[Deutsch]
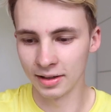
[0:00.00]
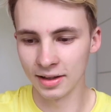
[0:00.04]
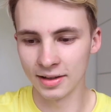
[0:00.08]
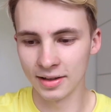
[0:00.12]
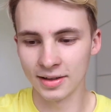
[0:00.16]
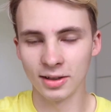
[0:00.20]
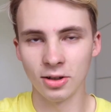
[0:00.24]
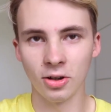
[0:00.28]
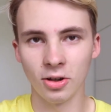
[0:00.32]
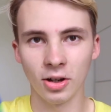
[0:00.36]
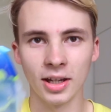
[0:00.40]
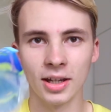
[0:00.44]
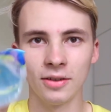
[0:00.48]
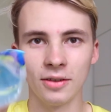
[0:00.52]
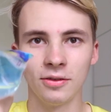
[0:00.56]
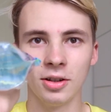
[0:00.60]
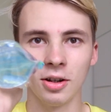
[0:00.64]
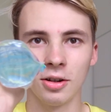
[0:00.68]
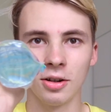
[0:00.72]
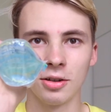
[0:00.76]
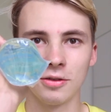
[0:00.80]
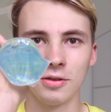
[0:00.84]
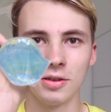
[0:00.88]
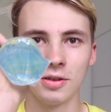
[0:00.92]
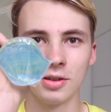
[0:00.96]
Das sieht auch irgendwie
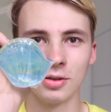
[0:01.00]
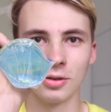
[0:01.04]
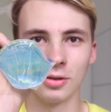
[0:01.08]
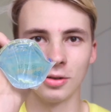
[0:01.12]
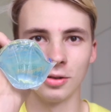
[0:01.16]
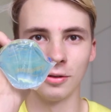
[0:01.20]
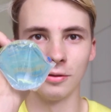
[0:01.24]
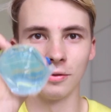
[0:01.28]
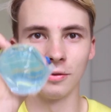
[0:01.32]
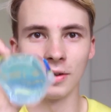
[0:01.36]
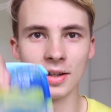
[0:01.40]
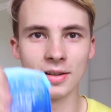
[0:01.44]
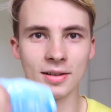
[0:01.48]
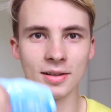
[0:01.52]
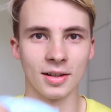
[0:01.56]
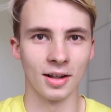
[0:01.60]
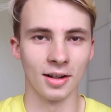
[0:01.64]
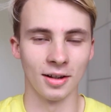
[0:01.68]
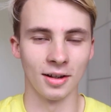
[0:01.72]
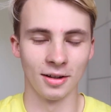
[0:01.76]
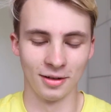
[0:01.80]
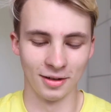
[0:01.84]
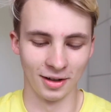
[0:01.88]
aus wie so Wasser.